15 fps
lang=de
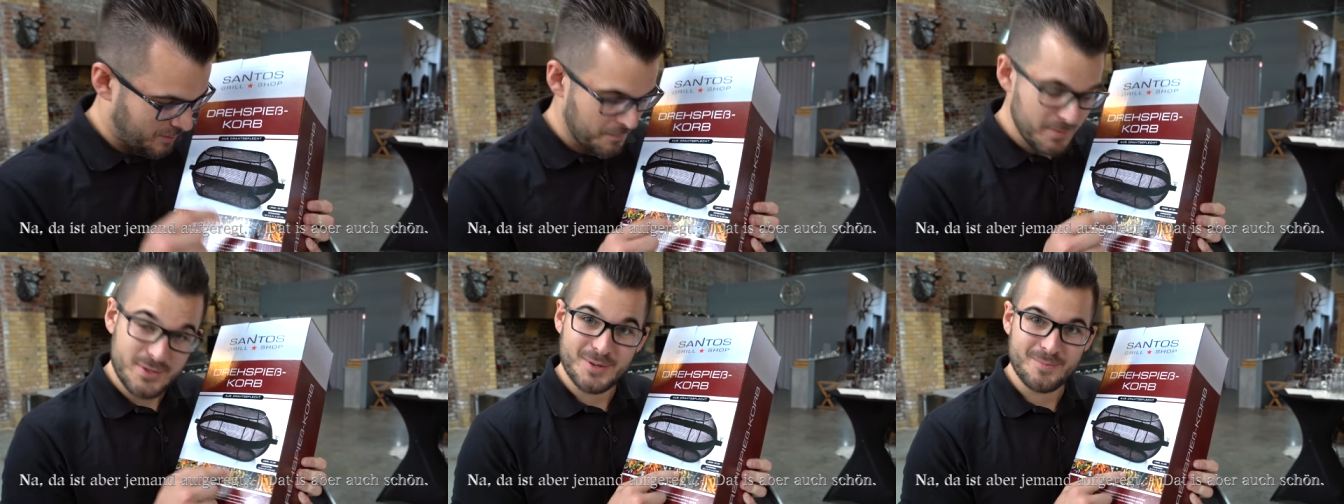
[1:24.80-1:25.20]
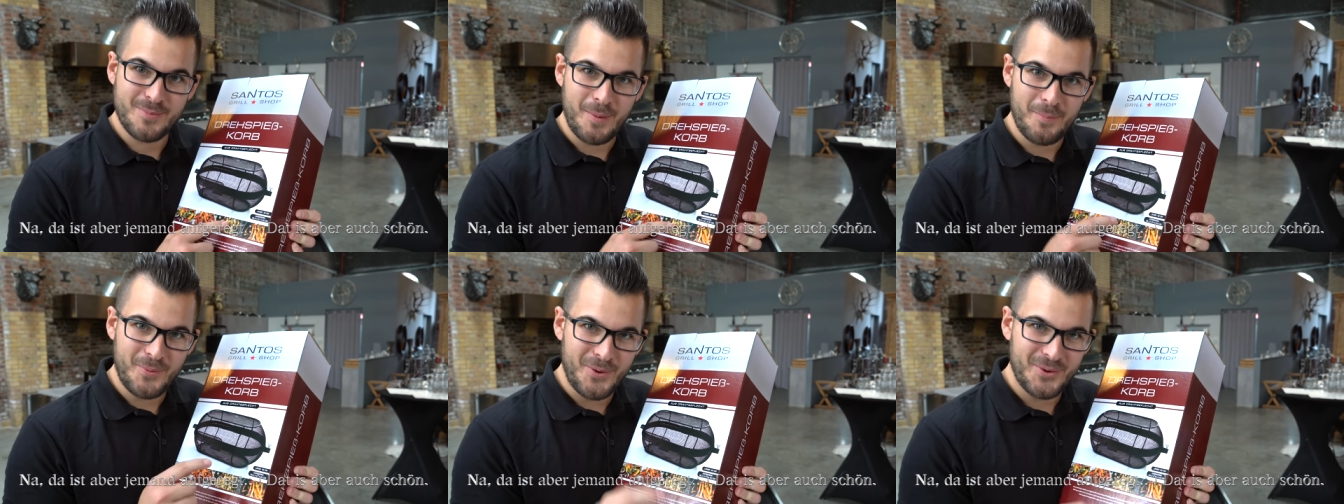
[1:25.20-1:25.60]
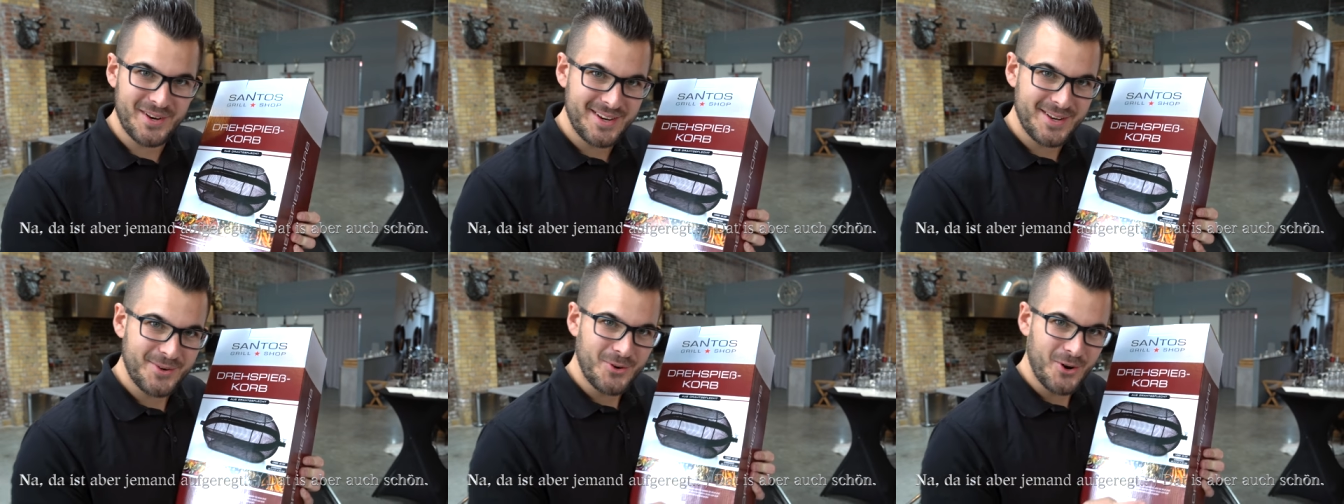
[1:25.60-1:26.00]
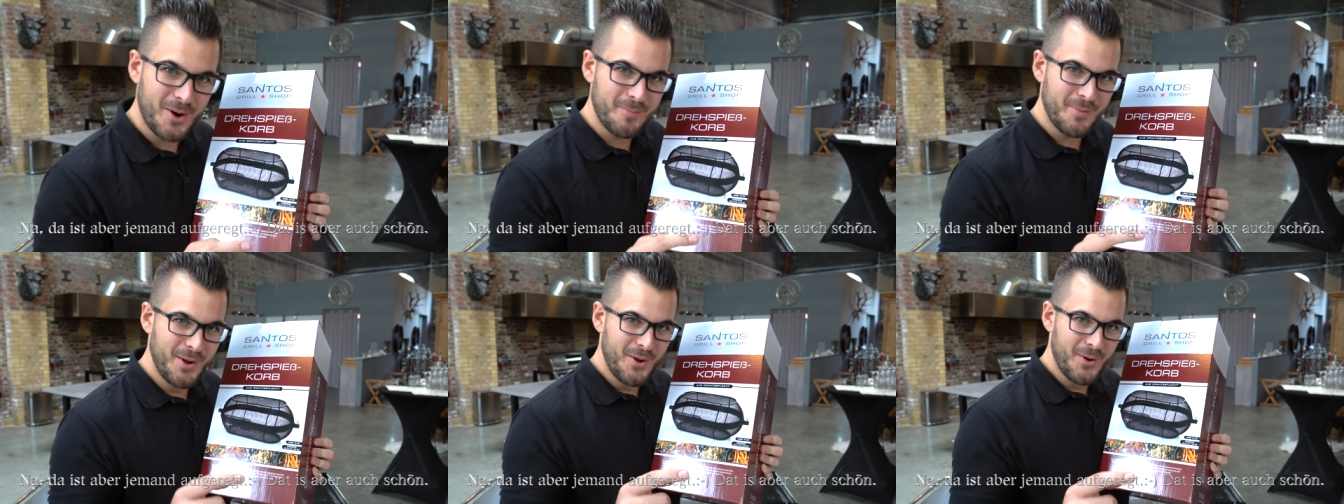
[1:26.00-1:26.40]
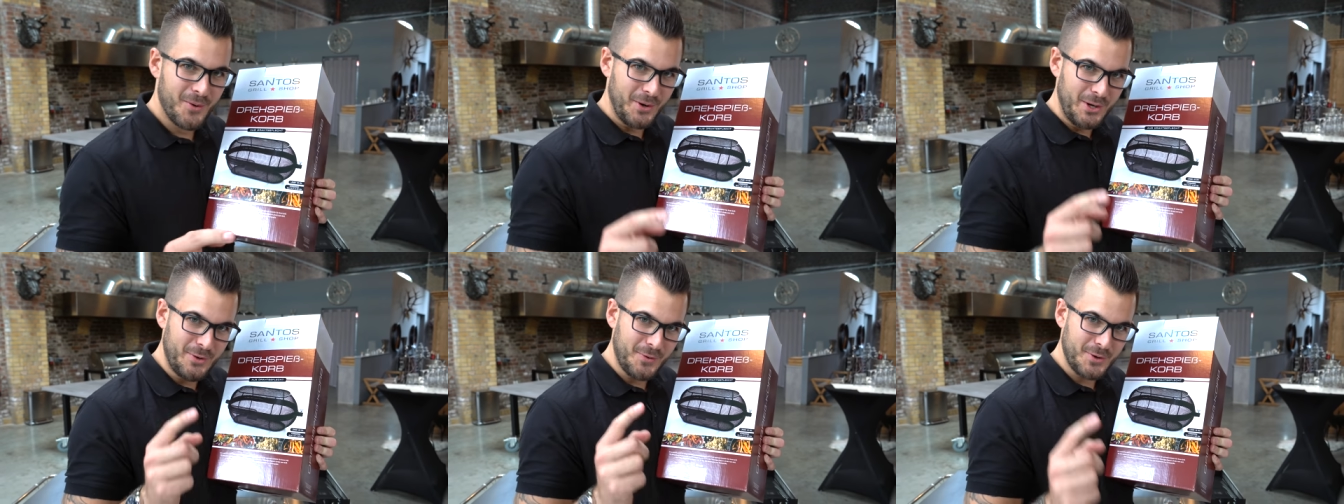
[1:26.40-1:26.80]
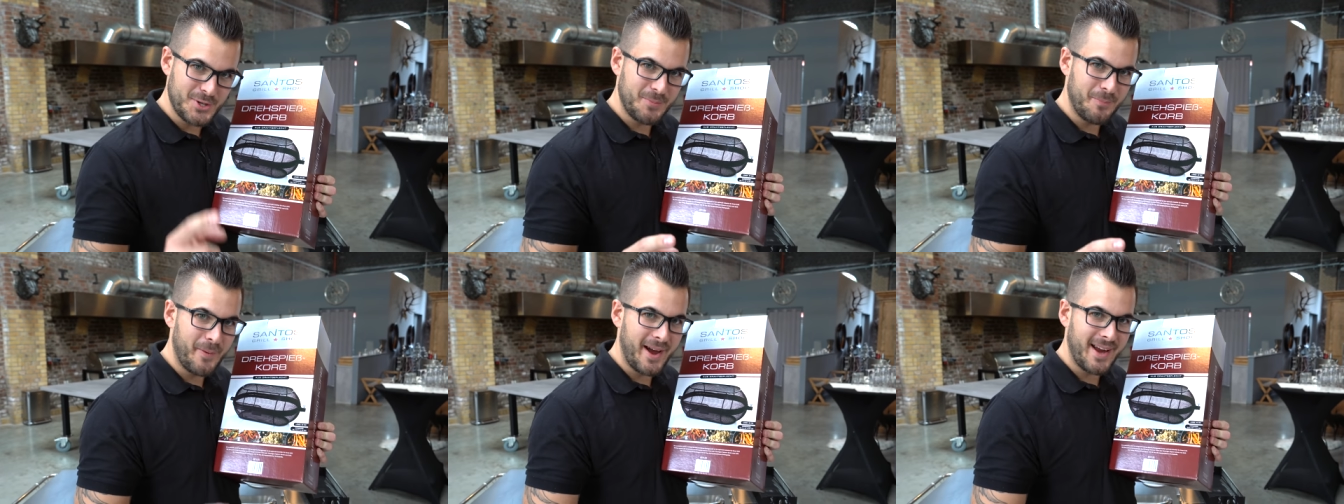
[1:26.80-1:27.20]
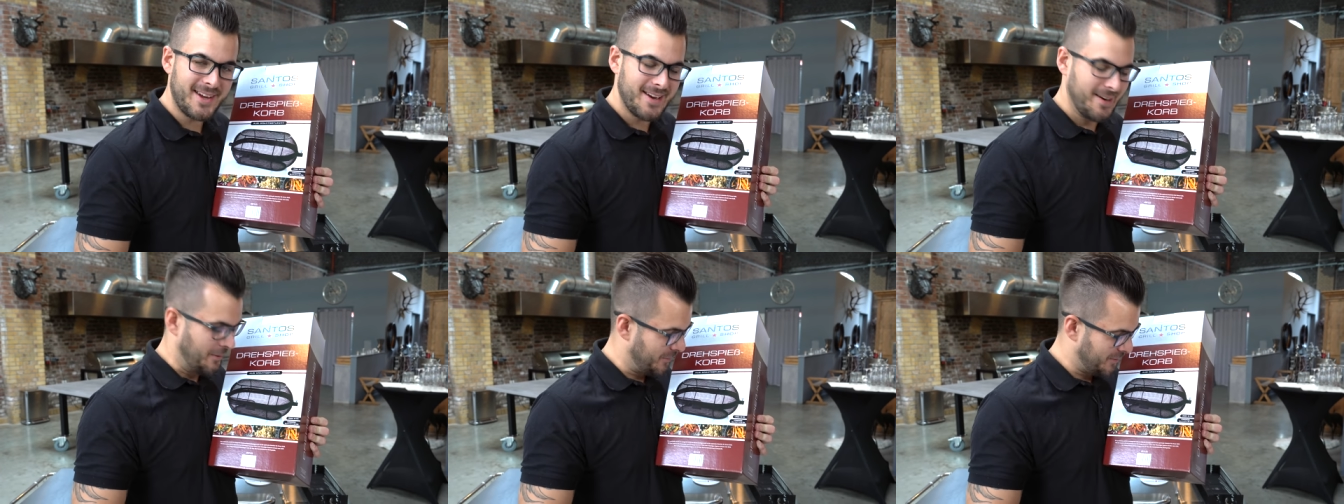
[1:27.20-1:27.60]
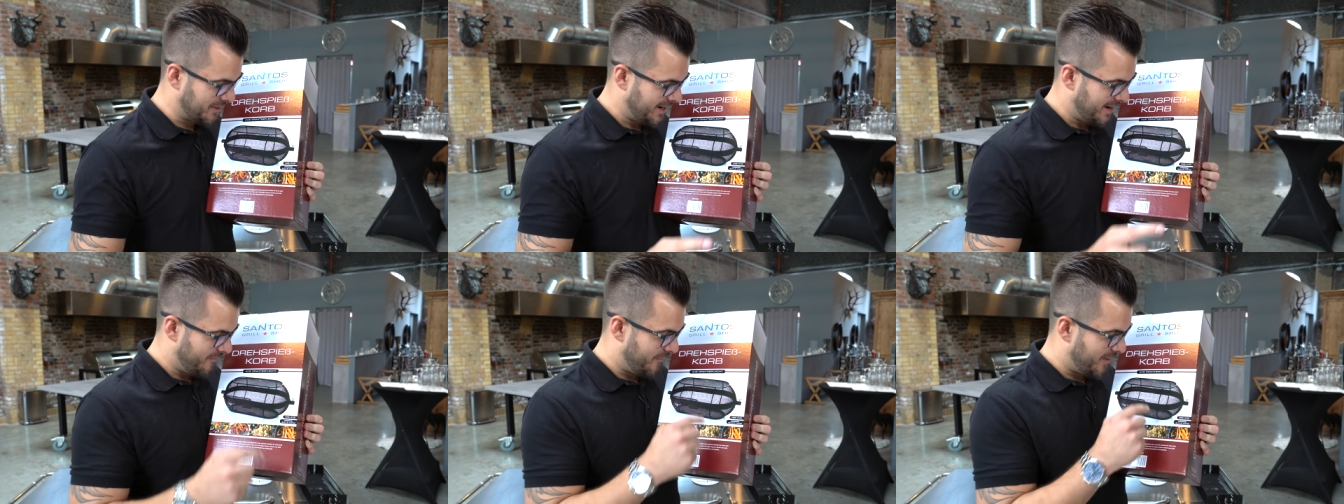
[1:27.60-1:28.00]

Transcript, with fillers: Pommes und Popcorn in den Korb. Und ich verspreche euch,